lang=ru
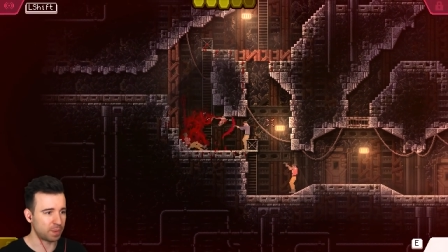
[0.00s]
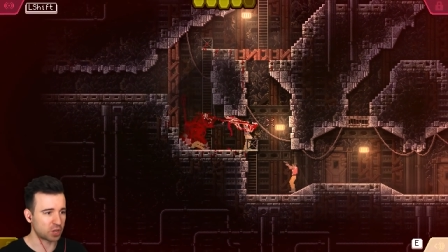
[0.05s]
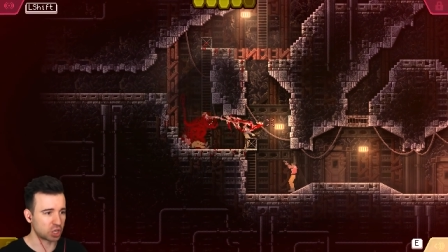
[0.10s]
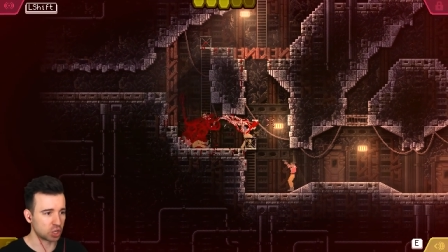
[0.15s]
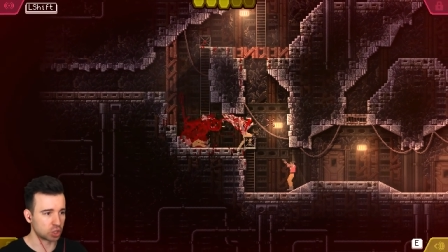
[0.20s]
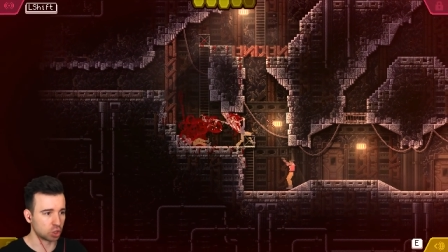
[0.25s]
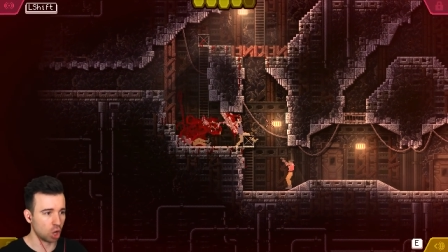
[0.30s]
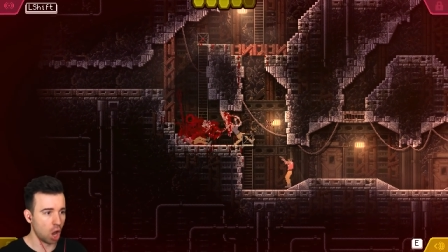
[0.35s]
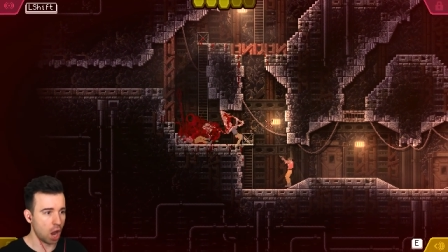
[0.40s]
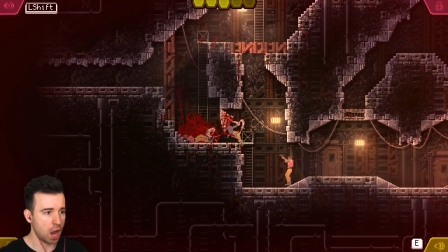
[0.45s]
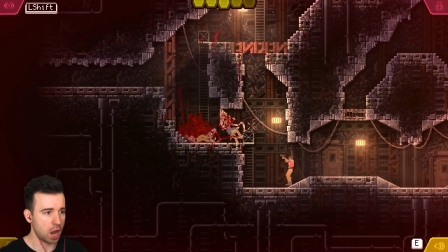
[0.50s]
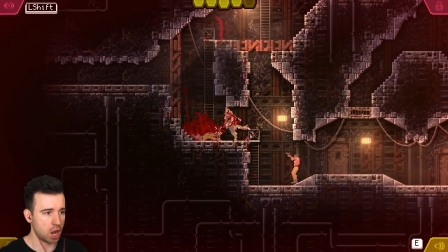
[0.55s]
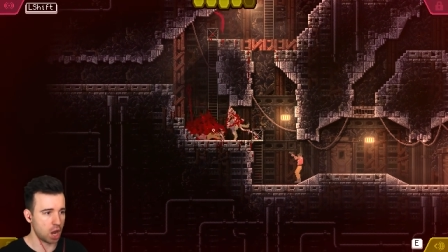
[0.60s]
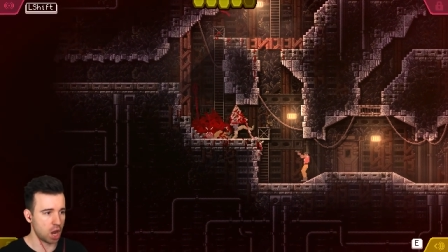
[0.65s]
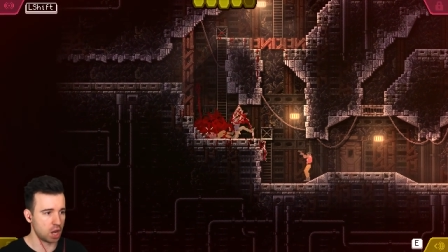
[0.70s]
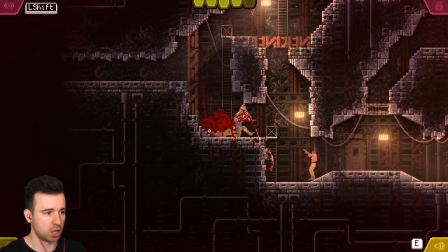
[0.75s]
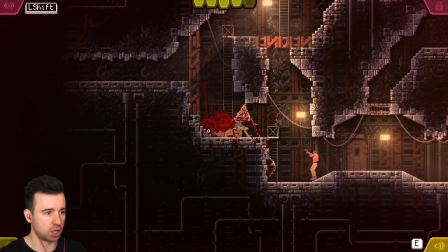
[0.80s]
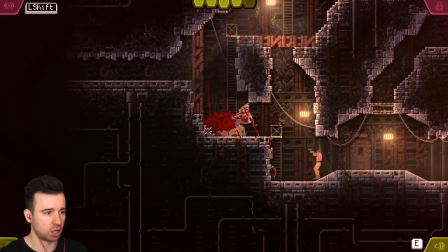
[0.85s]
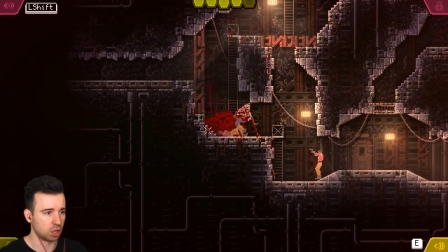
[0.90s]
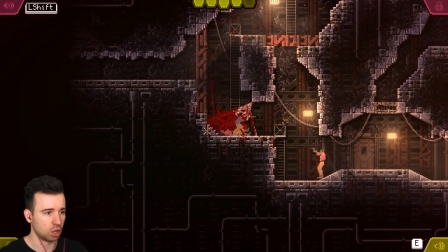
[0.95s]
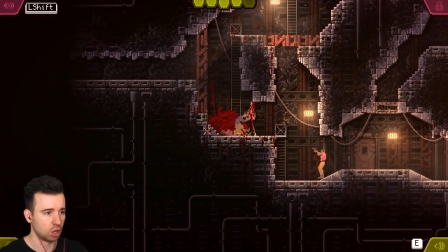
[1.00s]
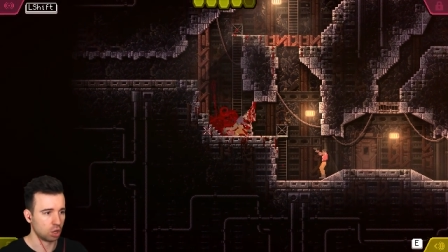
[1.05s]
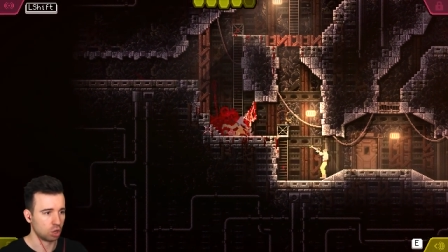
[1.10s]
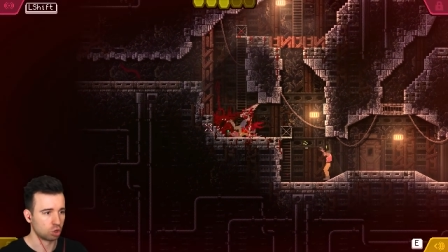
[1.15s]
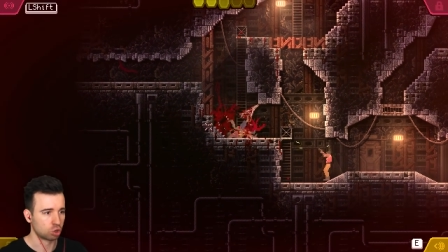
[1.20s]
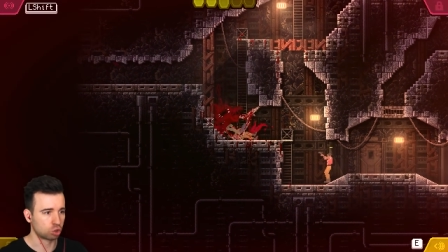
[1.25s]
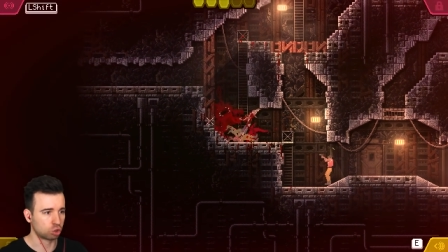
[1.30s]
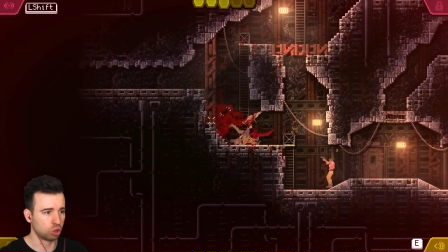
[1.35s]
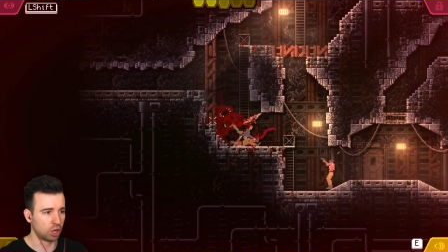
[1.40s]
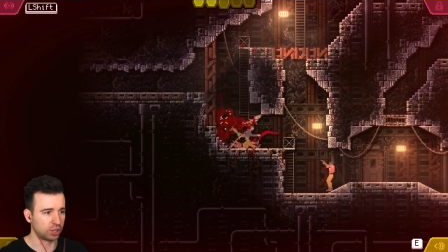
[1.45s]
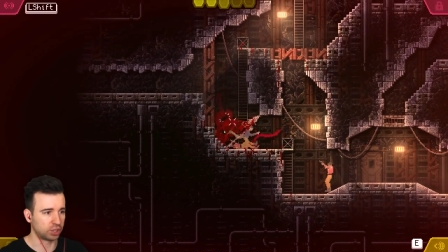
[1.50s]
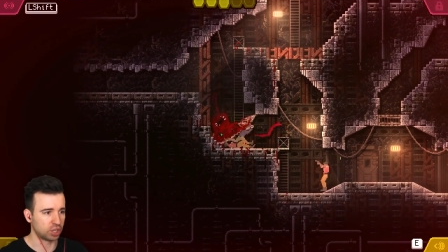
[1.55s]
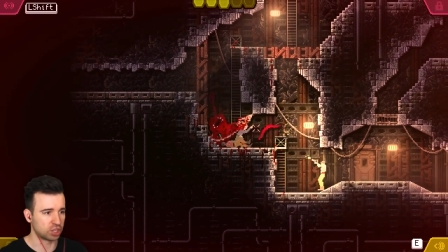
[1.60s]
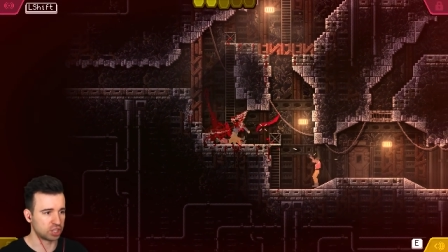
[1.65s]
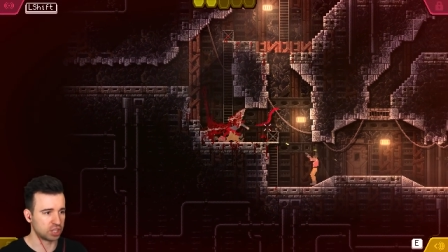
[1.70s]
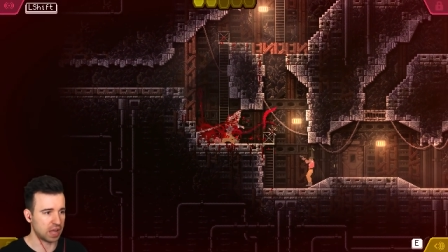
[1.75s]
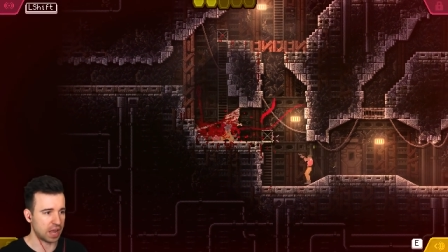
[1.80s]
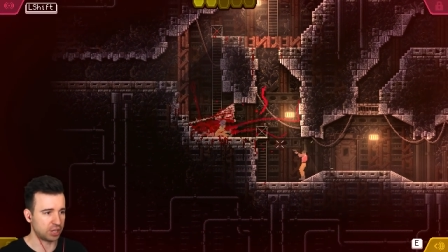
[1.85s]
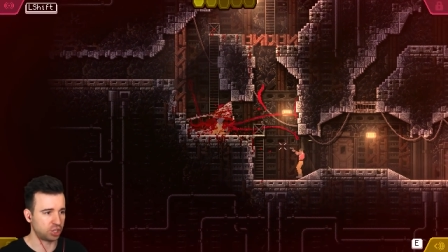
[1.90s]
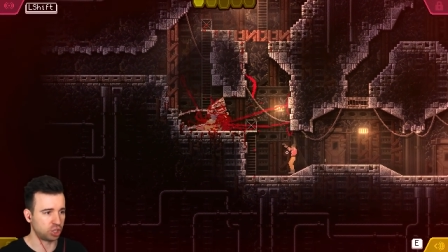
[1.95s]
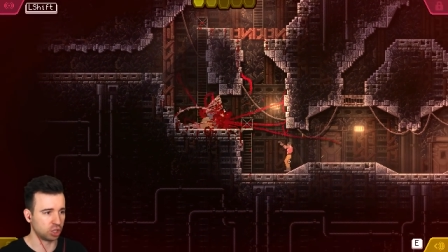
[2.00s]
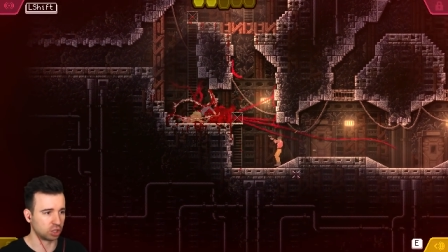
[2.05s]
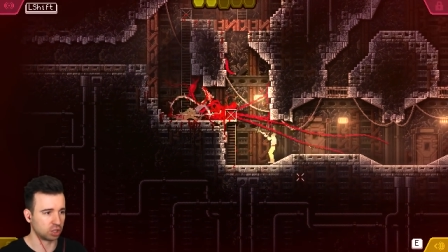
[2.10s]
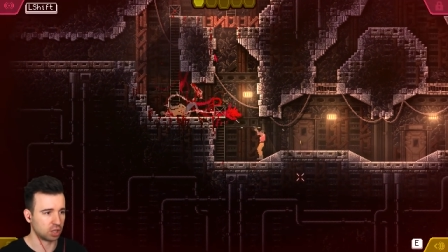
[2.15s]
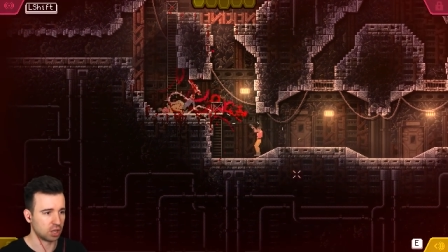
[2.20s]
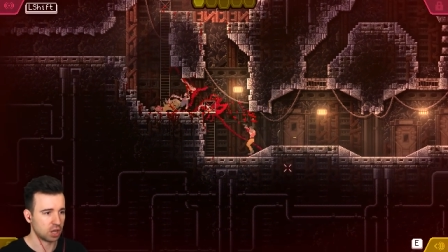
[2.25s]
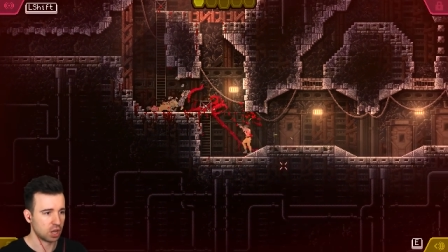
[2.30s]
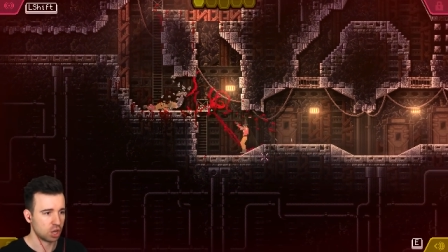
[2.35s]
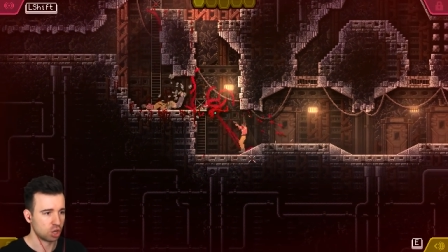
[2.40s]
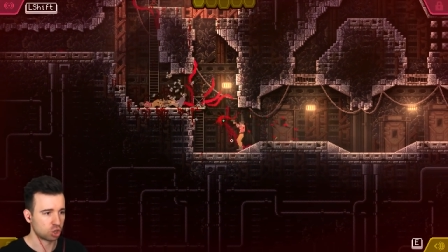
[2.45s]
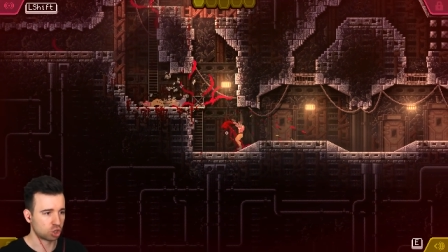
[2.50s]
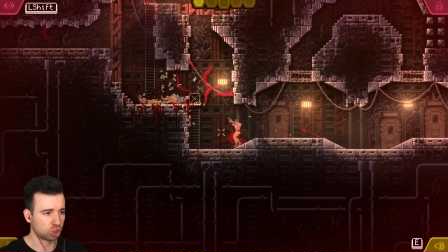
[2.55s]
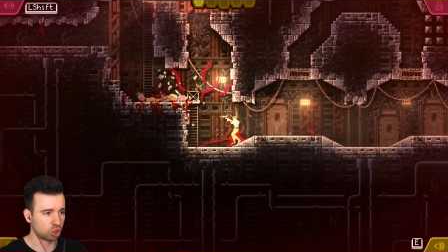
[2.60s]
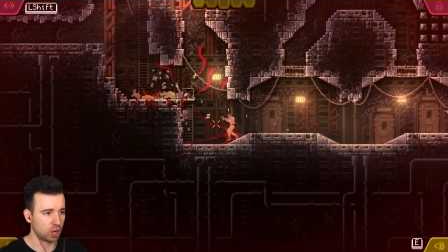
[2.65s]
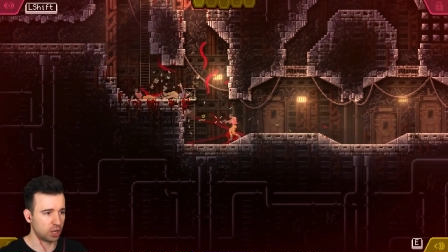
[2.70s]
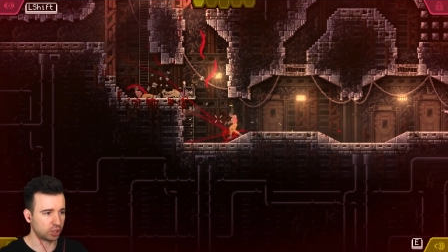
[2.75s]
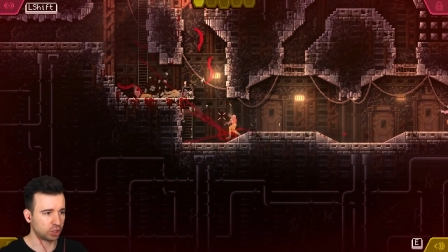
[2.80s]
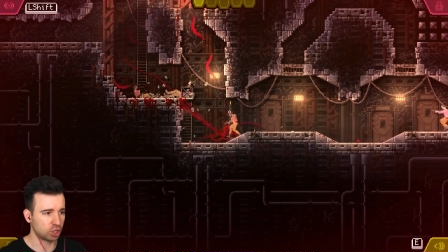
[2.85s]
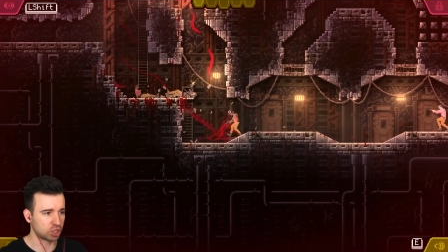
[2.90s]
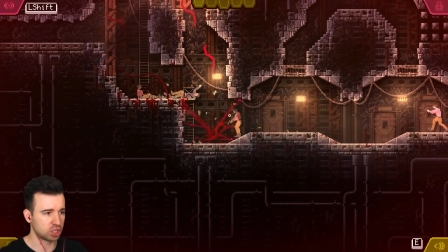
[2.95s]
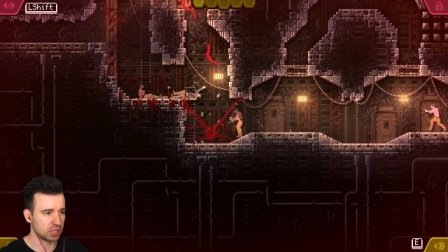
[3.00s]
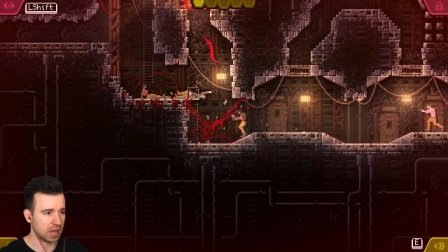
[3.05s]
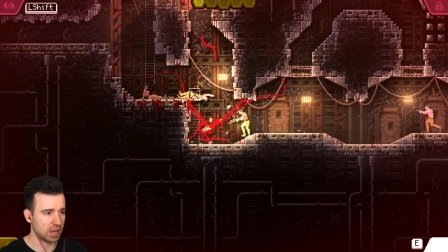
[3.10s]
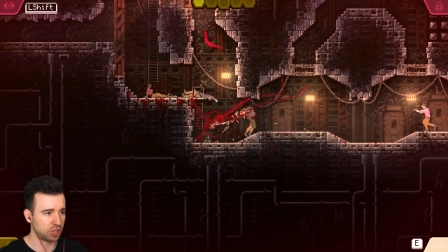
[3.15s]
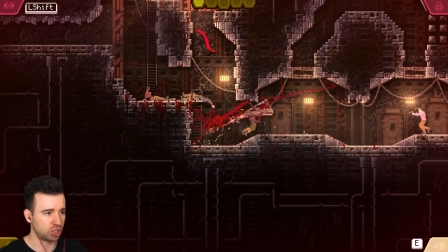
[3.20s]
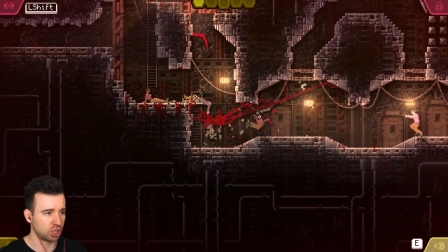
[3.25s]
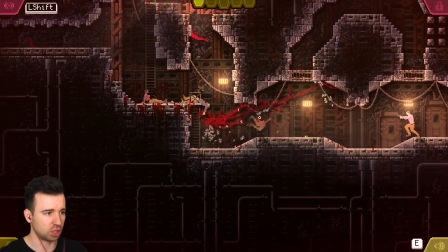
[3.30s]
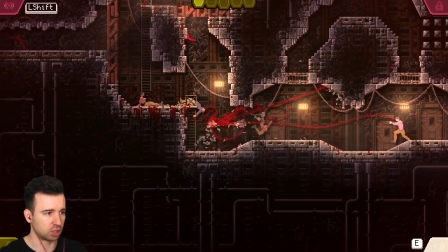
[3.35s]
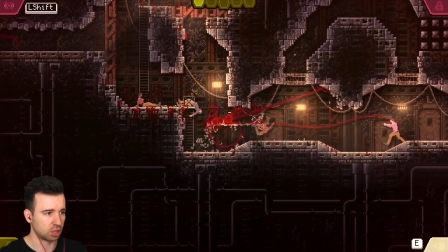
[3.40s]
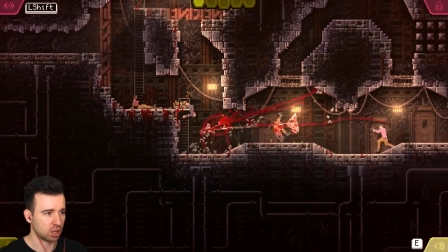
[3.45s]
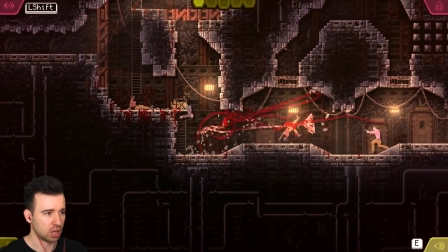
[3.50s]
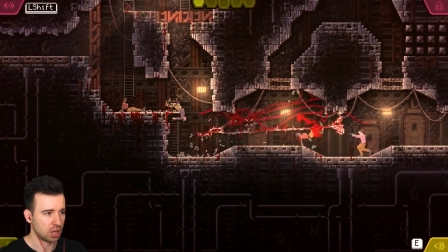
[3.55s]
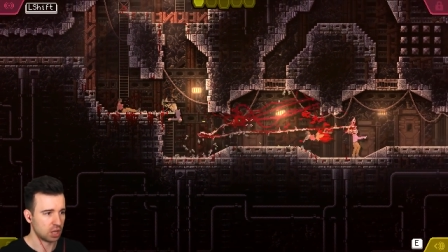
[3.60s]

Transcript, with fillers: пожалуйста. Эй, эй, что это значит? Что это значит?